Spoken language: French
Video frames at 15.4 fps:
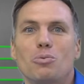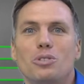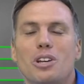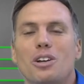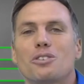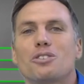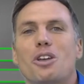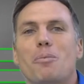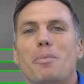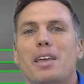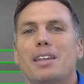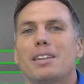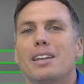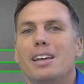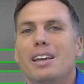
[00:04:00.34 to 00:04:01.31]
plusieurs
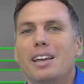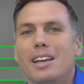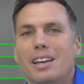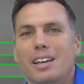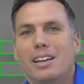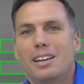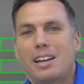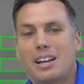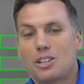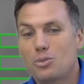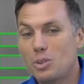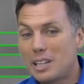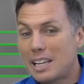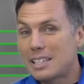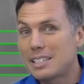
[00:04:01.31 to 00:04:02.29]
semaines. Euh,
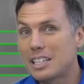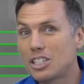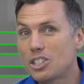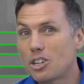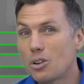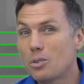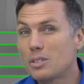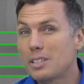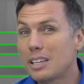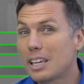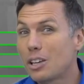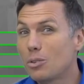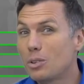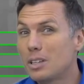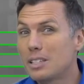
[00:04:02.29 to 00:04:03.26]
ensuite, la sécheuse, c'est
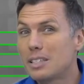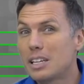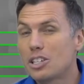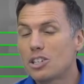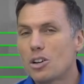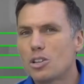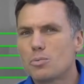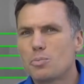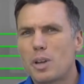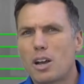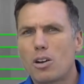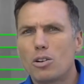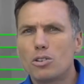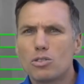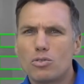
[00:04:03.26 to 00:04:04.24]
régulier de sécheuse. Puis
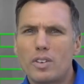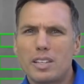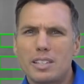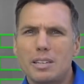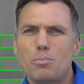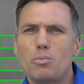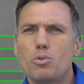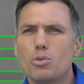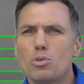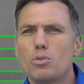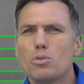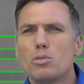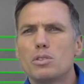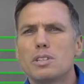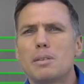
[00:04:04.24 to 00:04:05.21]
encore là, souvent, c'est
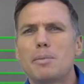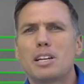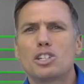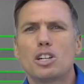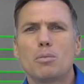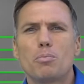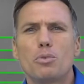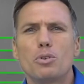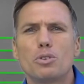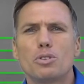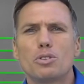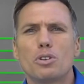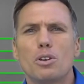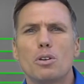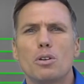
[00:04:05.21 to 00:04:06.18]
plus des machines
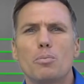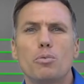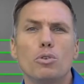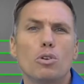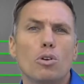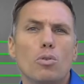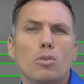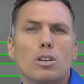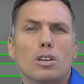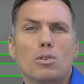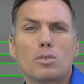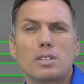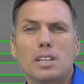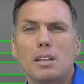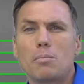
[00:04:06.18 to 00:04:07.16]
plus, euh, plus gros, qui
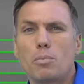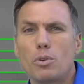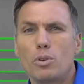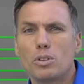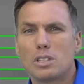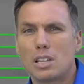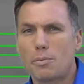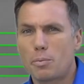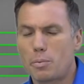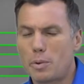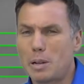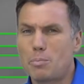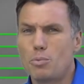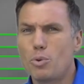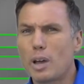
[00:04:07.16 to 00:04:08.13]
contiennent plus, ça
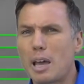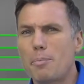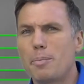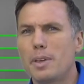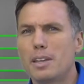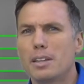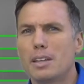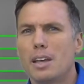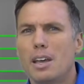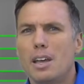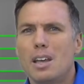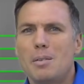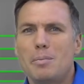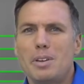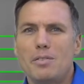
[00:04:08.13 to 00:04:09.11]
peut être plus rapide,
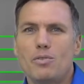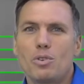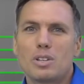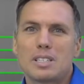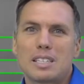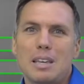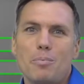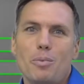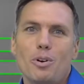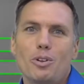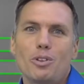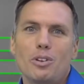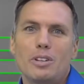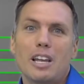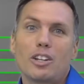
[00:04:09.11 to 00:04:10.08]
puis vous ne risquez pas
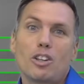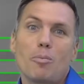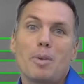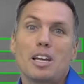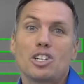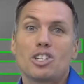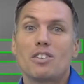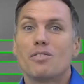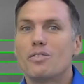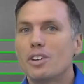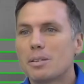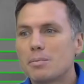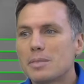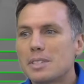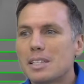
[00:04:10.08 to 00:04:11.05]
d'endommager
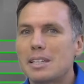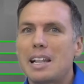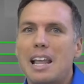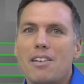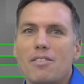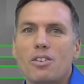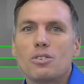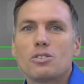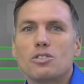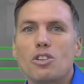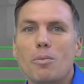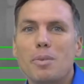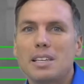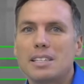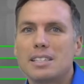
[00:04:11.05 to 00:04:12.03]
votre laveuse
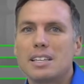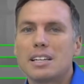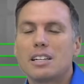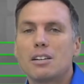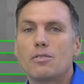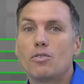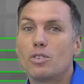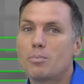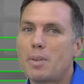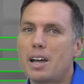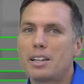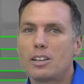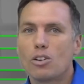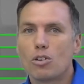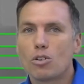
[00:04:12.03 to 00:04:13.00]
domestique. Vous vous
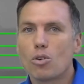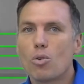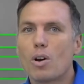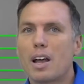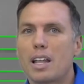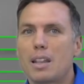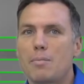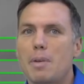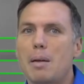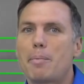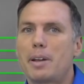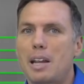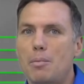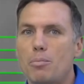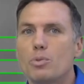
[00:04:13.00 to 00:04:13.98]
demandez un gros rendement
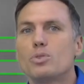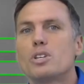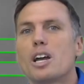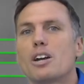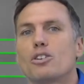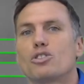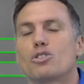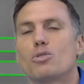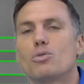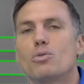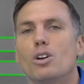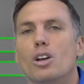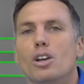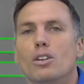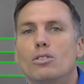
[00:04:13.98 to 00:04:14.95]
pendant plusieurs jours.
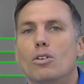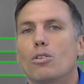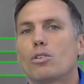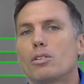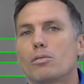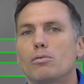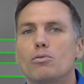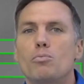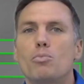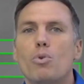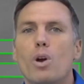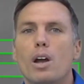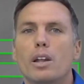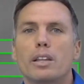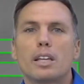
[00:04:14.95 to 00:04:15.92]
Donc, une
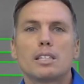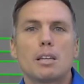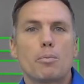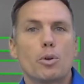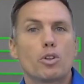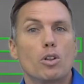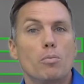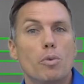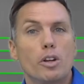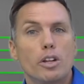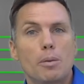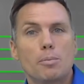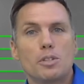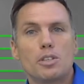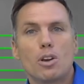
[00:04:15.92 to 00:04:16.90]
buanderie, ça peut être une
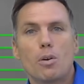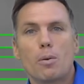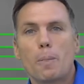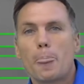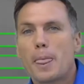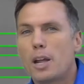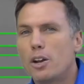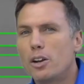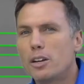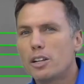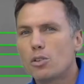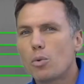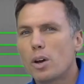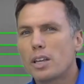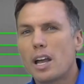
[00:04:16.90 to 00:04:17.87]
bonne option. Le
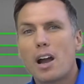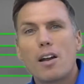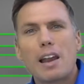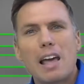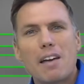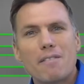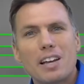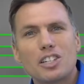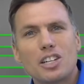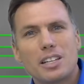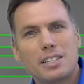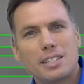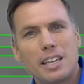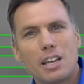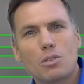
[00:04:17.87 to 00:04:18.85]
nettoyeur, lavage à
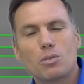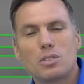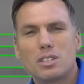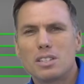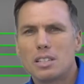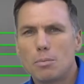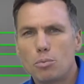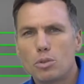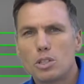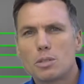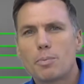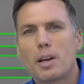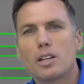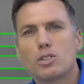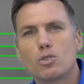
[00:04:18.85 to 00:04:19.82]
sec aussi, c'est plus
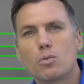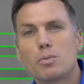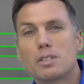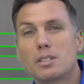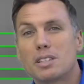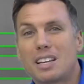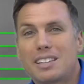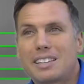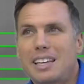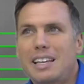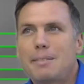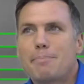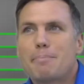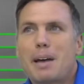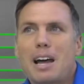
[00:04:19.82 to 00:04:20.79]
dispendieux, mais
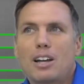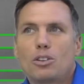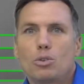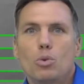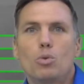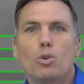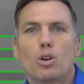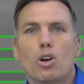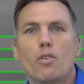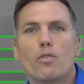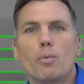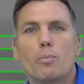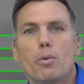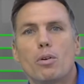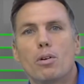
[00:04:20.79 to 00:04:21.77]
certains manteaux qu'on ne
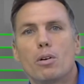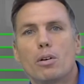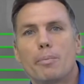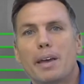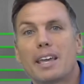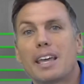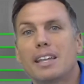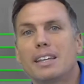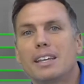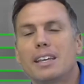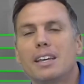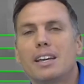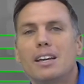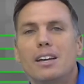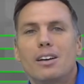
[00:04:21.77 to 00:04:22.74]
veut pas euh,
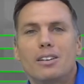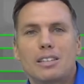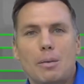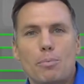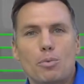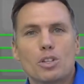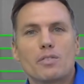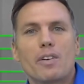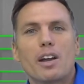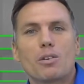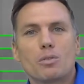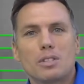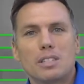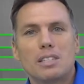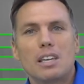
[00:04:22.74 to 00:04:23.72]
maganer, ça peut se faire
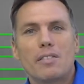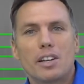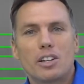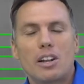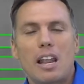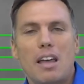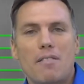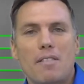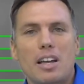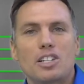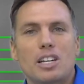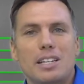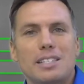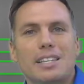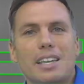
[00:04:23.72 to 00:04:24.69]
aussi avec le
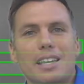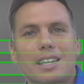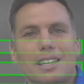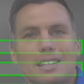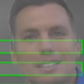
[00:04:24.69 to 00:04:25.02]
lavage à sec